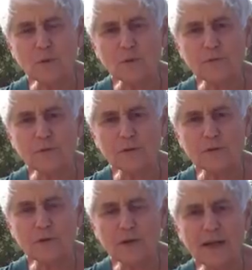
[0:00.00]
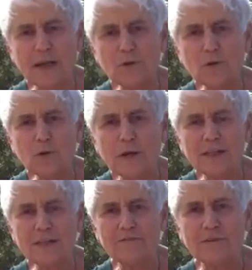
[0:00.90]
profonde, la
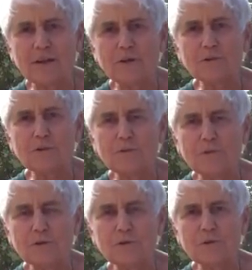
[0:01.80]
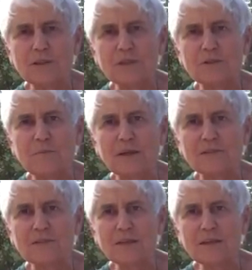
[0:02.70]
non-indifférence devant ce qui se
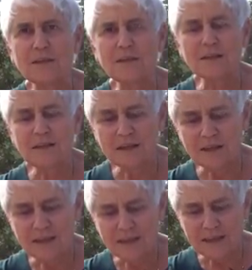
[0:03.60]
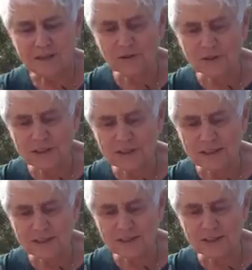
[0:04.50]
passe. Et quand il
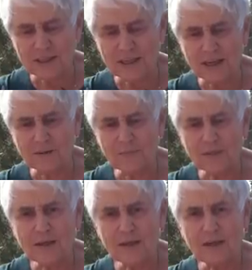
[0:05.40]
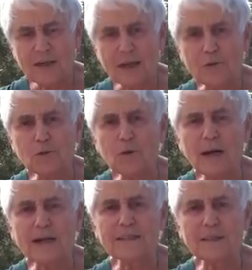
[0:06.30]
s'agit des larmes, la
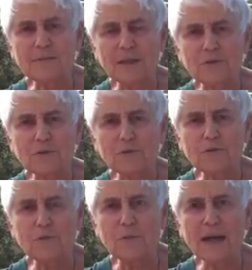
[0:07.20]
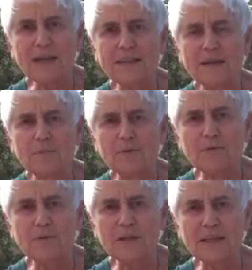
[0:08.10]
non-acceptation du mal qui a
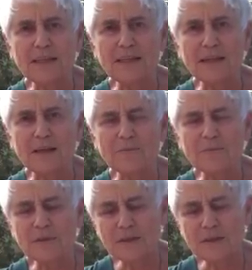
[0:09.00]
provoqué les larmes.